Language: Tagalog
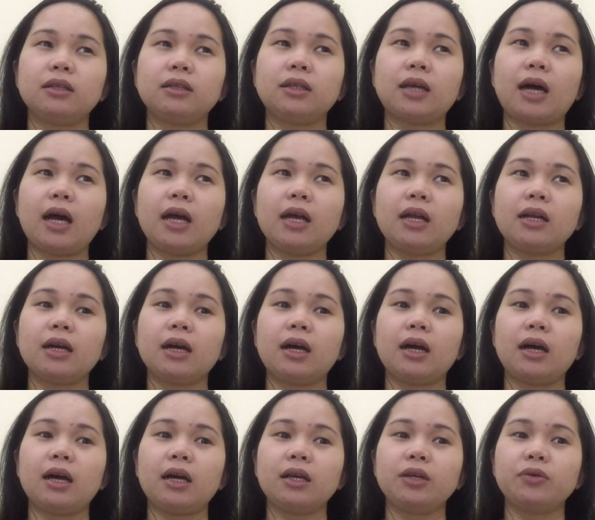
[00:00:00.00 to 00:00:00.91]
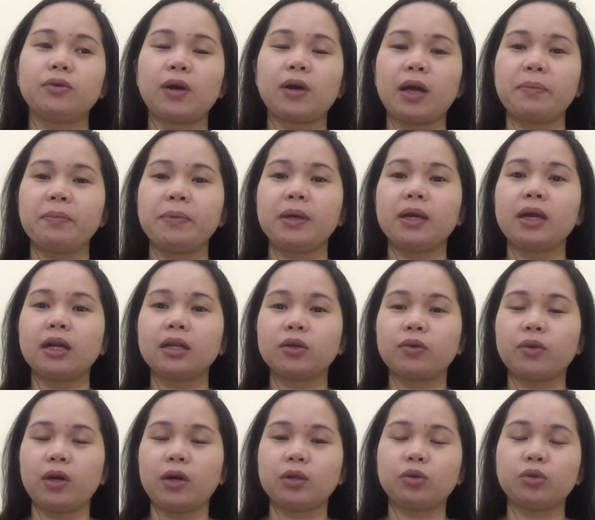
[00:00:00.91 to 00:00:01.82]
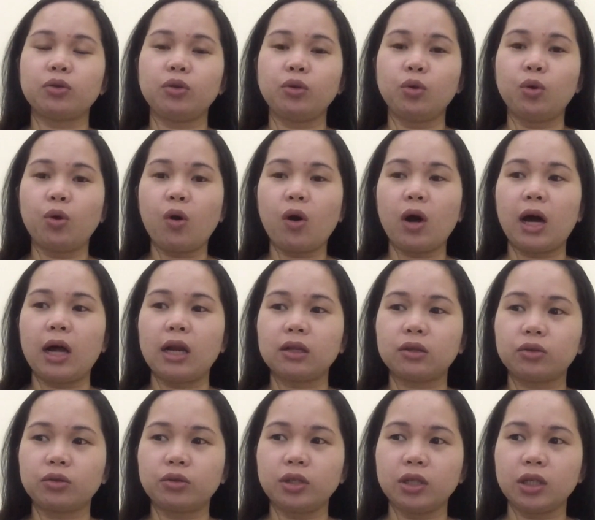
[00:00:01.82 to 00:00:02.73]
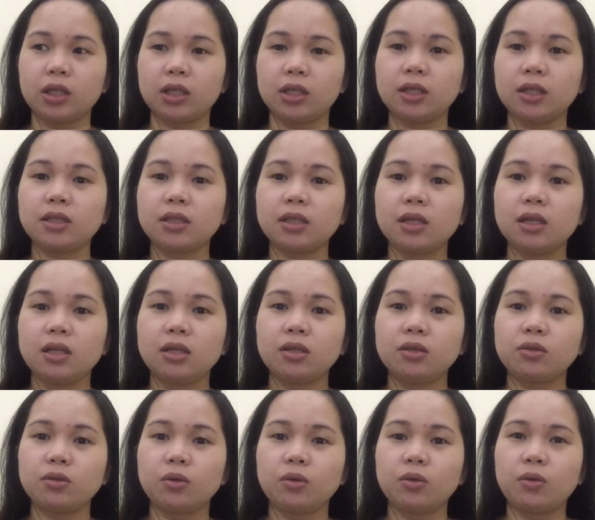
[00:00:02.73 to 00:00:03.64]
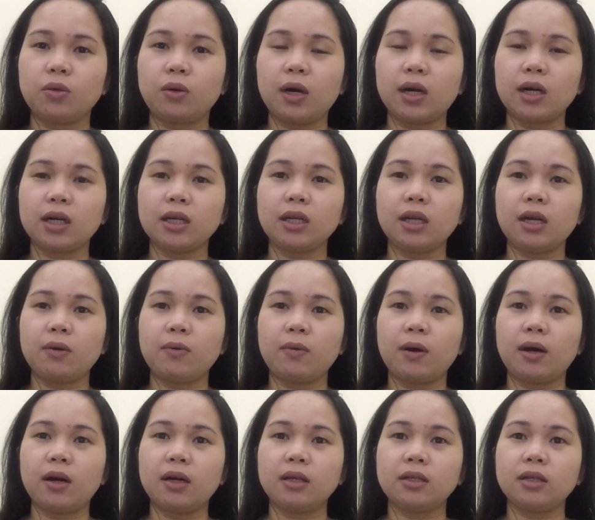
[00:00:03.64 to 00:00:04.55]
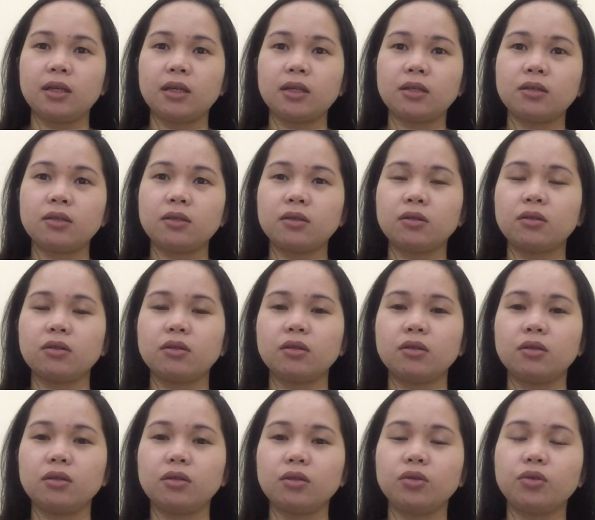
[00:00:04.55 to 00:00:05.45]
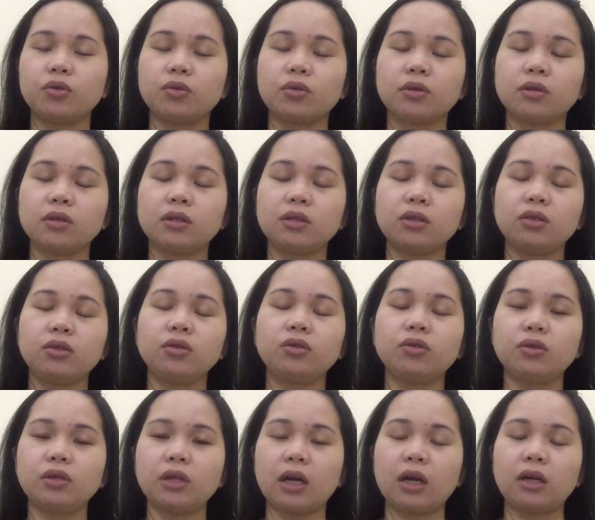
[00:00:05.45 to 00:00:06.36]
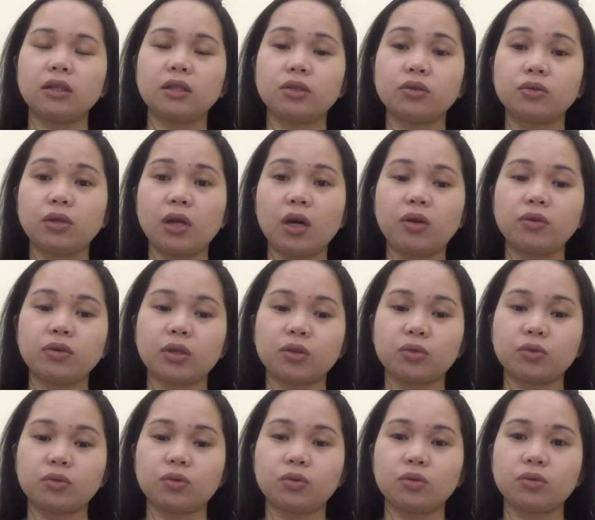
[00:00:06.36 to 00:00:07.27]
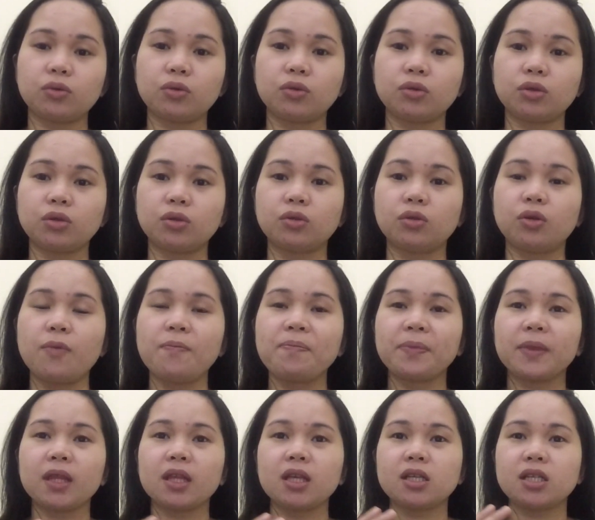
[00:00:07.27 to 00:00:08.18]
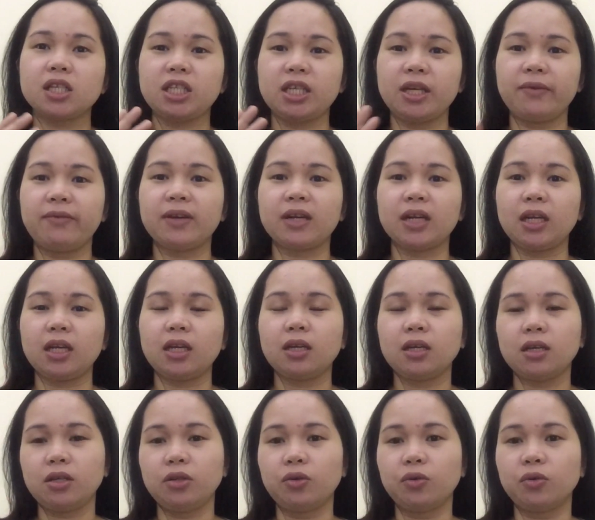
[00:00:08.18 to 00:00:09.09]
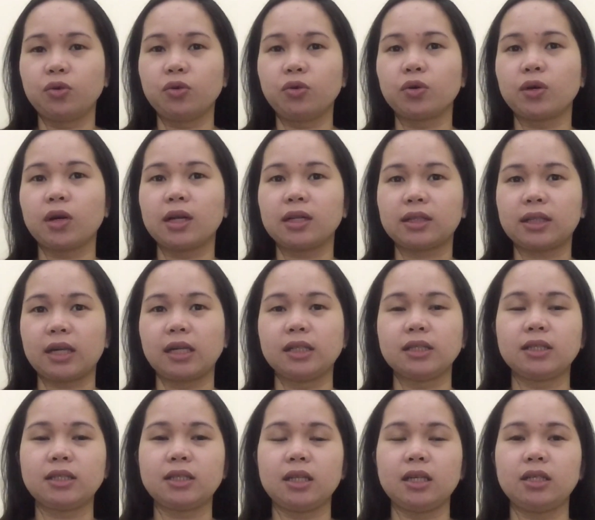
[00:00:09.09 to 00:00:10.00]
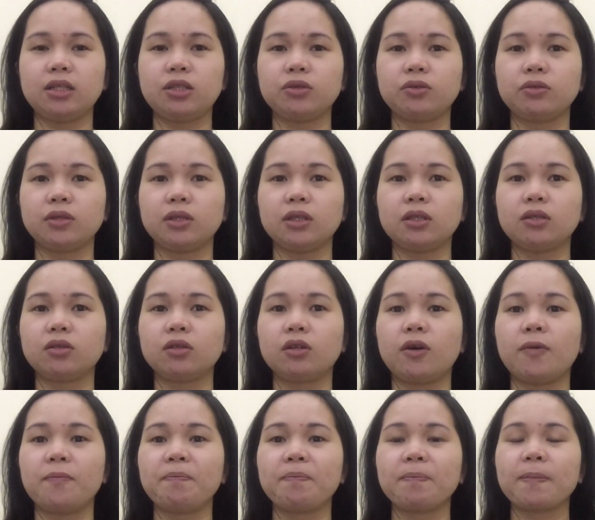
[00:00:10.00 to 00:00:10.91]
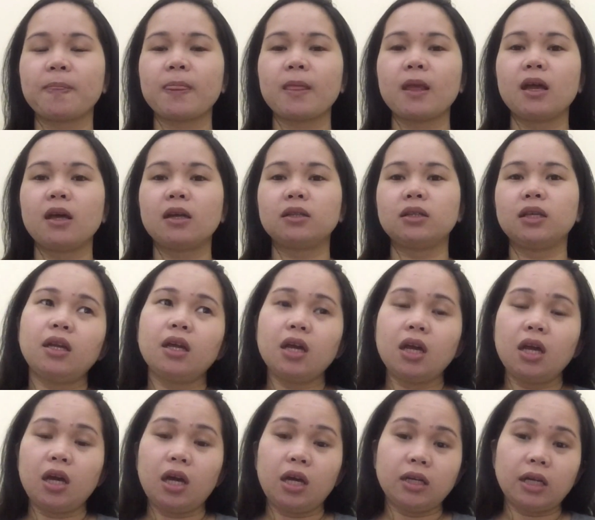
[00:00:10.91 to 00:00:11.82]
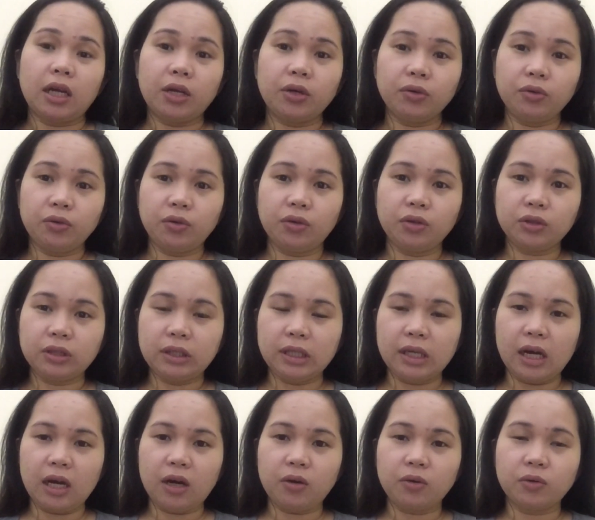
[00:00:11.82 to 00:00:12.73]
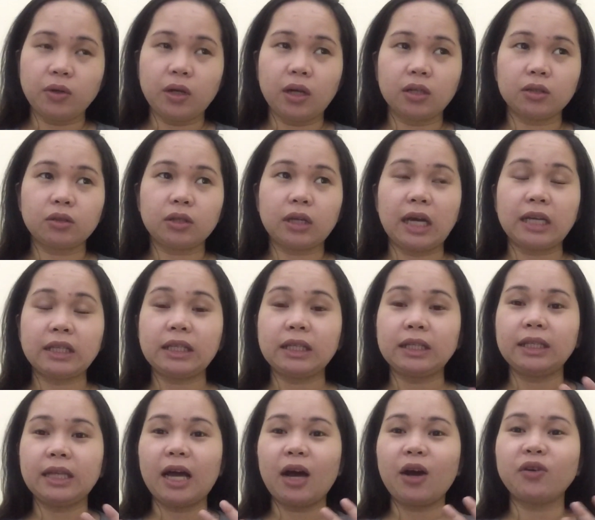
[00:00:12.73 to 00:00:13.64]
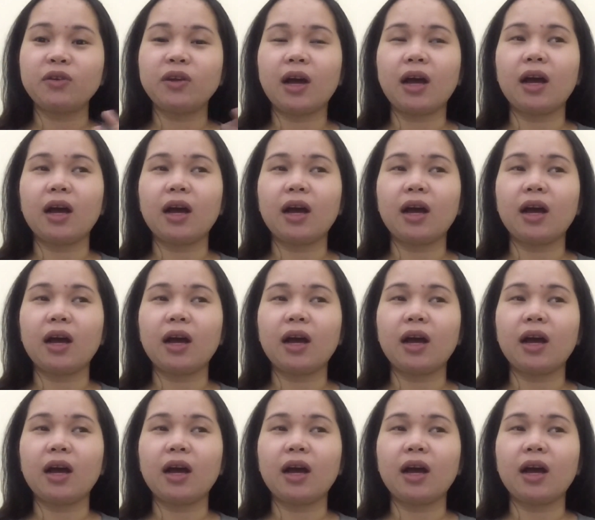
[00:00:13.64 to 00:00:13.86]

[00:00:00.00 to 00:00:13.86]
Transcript: dahil nga yung kaibigan ko ay local Turkish, so ang ginawa niya, yung doon ako, doon ako natututo, so Chevery, yung Google Translation dito. Diba? Nanonood din ako ng, kahit hindi ako